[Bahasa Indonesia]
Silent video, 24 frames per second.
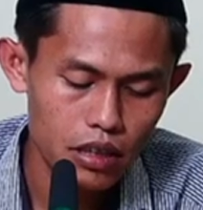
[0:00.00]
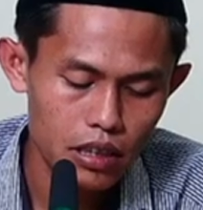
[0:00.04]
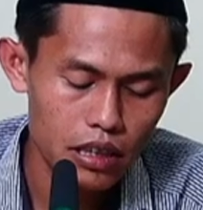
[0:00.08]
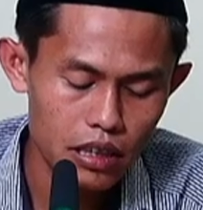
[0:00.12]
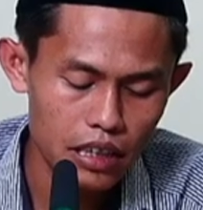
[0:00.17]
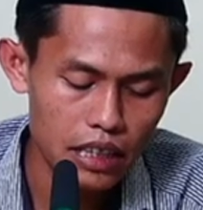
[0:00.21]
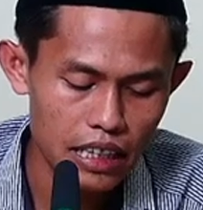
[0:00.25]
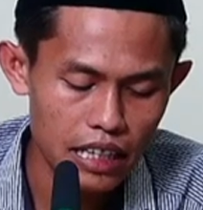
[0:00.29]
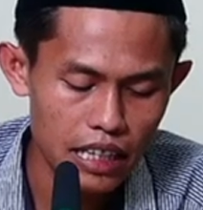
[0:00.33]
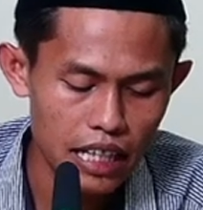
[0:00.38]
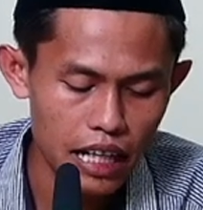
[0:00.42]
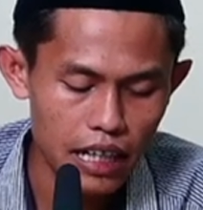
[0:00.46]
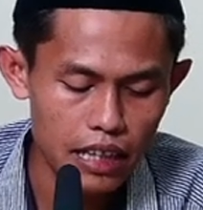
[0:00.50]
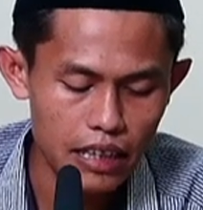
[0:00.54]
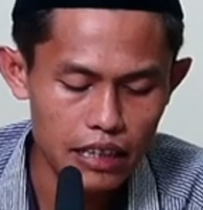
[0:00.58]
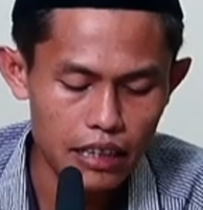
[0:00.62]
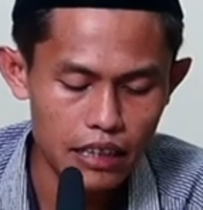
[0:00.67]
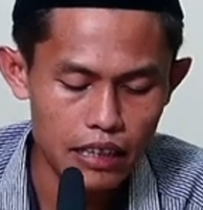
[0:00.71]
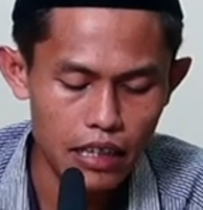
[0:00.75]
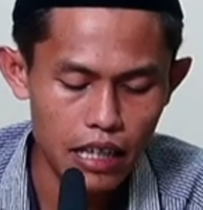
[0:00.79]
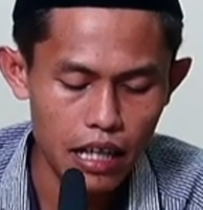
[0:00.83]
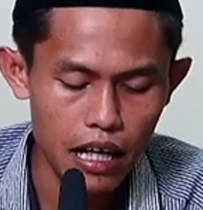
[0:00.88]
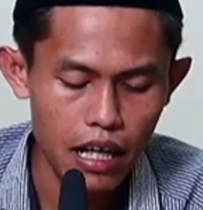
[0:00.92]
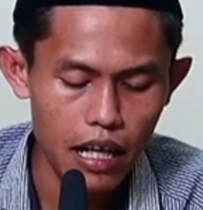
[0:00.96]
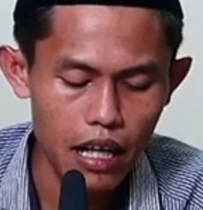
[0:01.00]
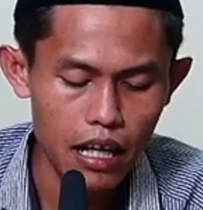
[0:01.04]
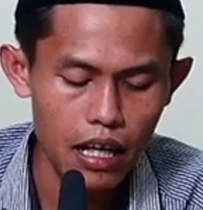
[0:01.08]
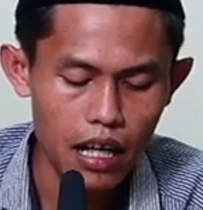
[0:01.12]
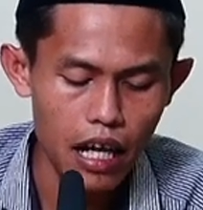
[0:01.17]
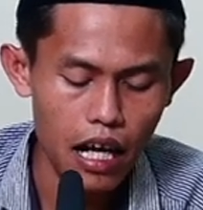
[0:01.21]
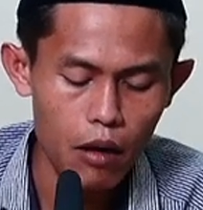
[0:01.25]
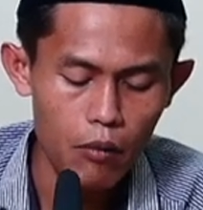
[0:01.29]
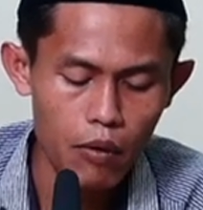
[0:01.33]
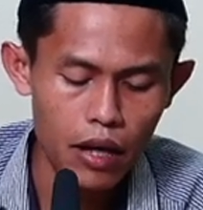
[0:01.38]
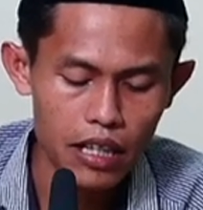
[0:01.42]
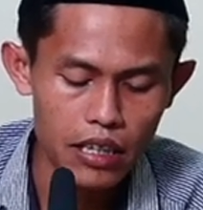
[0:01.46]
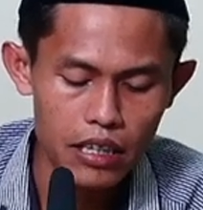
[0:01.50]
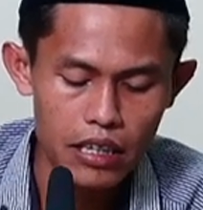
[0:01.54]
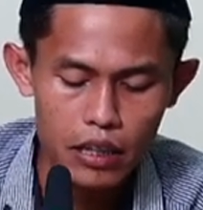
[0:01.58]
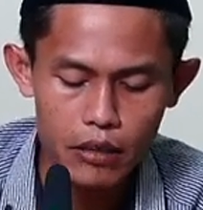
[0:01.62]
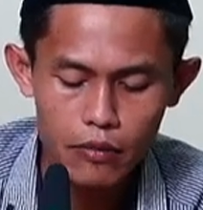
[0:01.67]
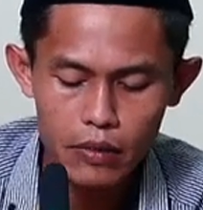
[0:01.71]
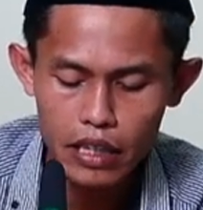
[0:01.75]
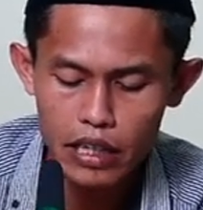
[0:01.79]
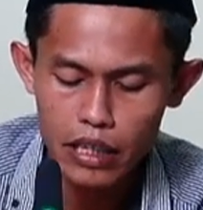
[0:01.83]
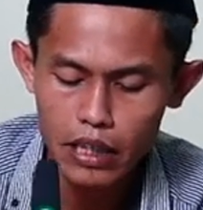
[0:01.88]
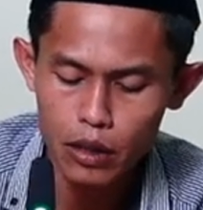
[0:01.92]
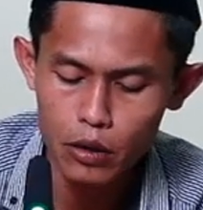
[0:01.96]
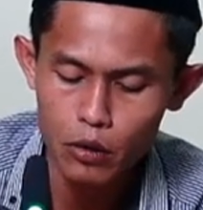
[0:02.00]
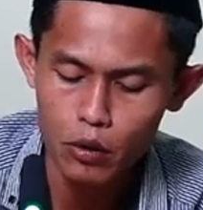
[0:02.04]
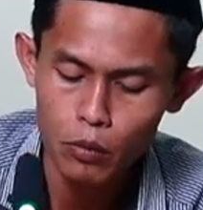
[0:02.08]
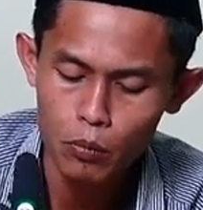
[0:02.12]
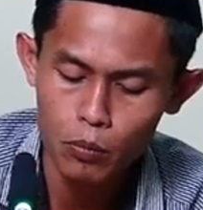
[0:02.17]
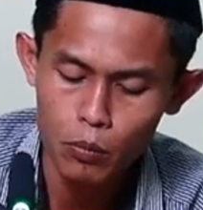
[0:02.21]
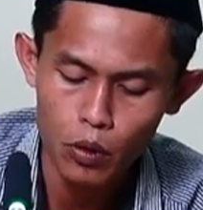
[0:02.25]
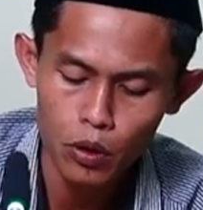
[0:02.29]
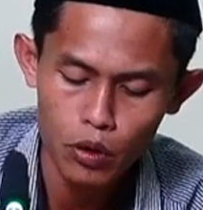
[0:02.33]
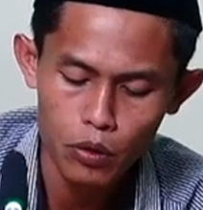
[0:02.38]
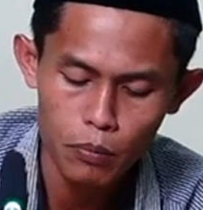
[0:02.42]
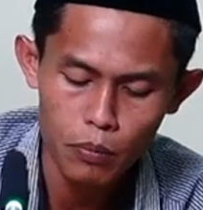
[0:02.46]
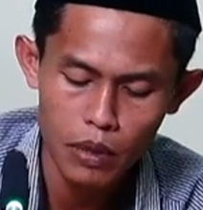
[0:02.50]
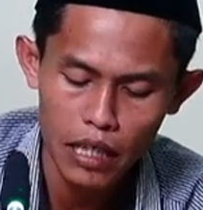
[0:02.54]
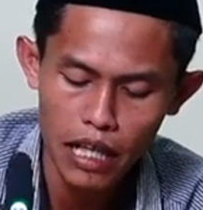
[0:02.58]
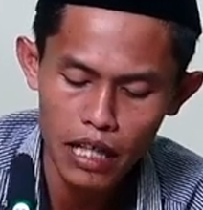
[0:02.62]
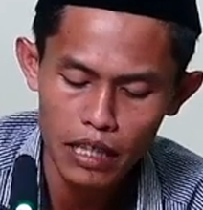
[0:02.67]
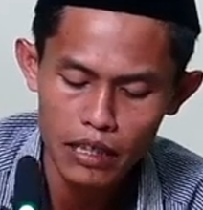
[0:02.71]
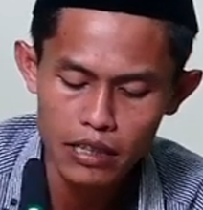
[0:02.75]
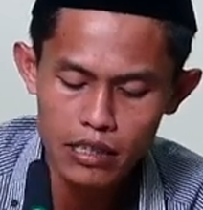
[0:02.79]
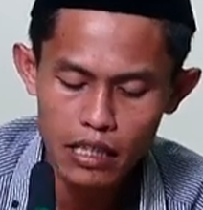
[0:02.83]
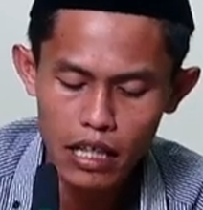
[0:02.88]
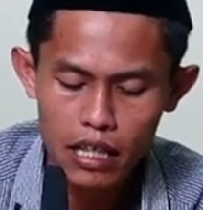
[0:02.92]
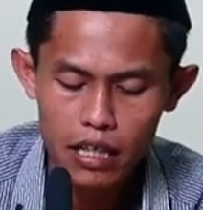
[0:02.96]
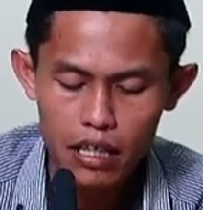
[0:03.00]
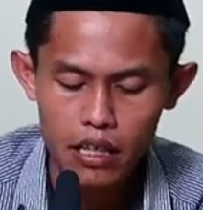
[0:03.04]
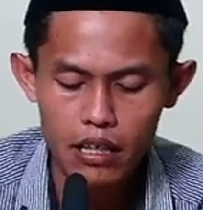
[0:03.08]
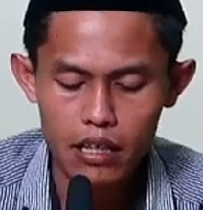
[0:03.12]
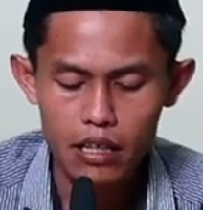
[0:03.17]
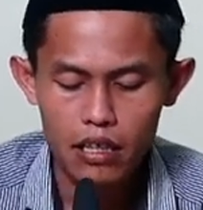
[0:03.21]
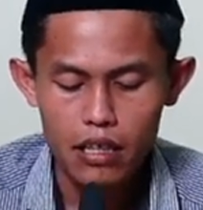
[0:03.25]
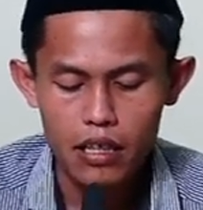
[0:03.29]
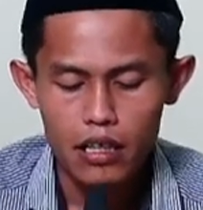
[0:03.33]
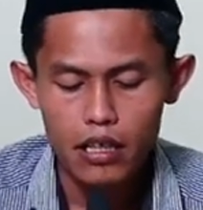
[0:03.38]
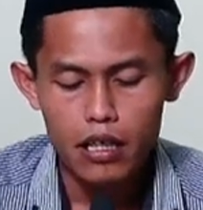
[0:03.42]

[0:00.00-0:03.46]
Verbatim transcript: ketika kita awak dewi ini pun belajar